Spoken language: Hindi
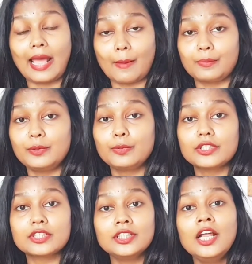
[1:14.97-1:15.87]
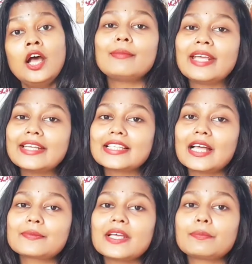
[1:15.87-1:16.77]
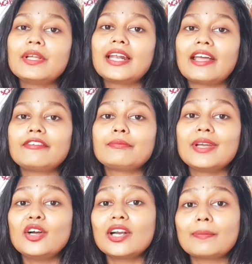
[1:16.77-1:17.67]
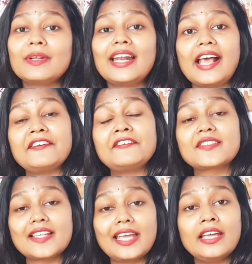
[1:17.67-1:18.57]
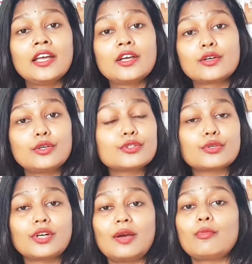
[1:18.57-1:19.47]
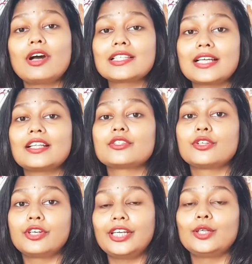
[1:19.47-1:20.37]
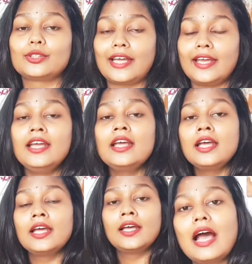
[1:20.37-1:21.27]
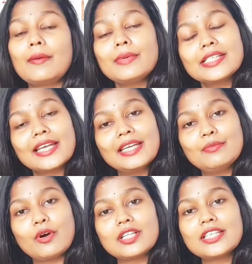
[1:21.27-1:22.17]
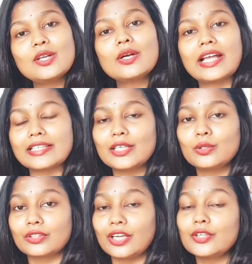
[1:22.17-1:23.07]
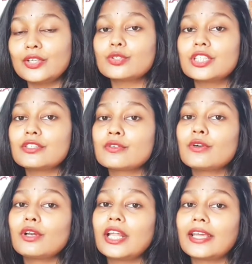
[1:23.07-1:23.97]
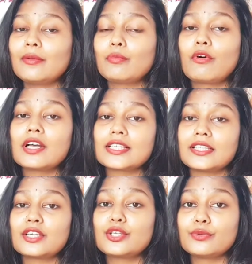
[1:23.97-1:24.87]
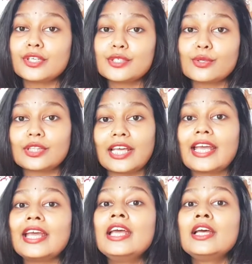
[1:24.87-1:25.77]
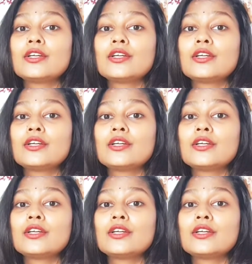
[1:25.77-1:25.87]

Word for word: हैप्पी पर्सन मेरे हिसाब से अपने लाइफ में और अपने लाइफ से खुश होना बहुत ज्यादा जरूरी होता है हमें सही बहुत से लोग ऐसे होते हैं जो चीजों को लेके बहुत ज्यादा क्यूरियस होते हैं